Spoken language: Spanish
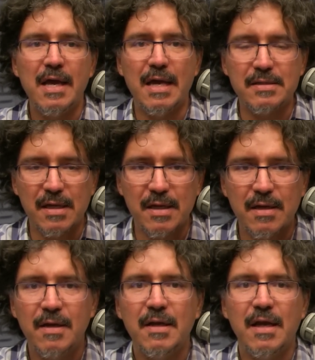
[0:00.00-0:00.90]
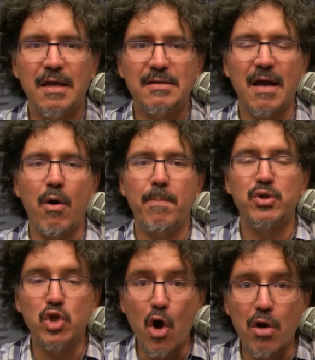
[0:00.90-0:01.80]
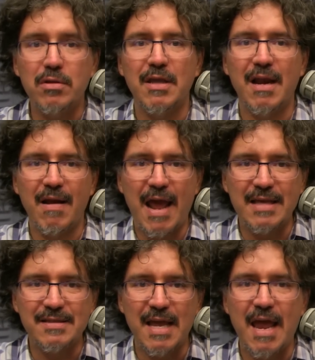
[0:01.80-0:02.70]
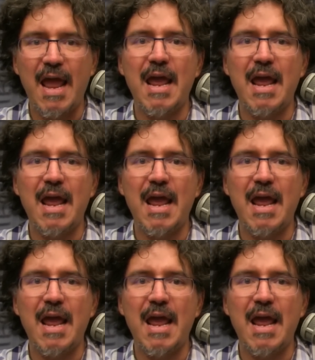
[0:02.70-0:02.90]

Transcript: esa, esa opción del SE,